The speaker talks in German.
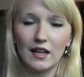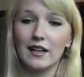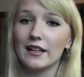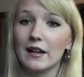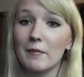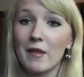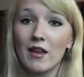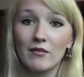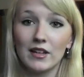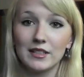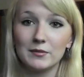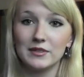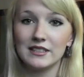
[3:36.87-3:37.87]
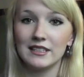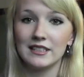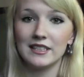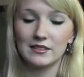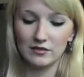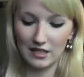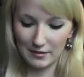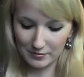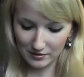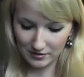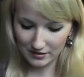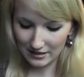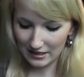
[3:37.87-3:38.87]
Ach ja, war ich im Internet und habe
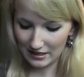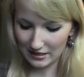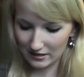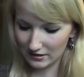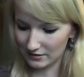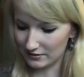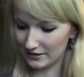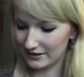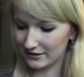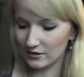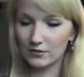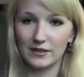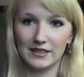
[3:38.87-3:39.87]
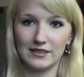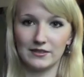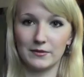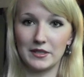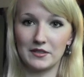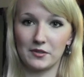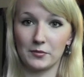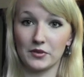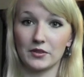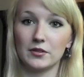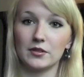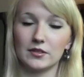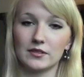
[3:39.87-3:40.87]
äh, nach äh, diesen Crest White Strips
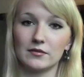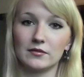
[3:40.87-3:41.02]
geguckt.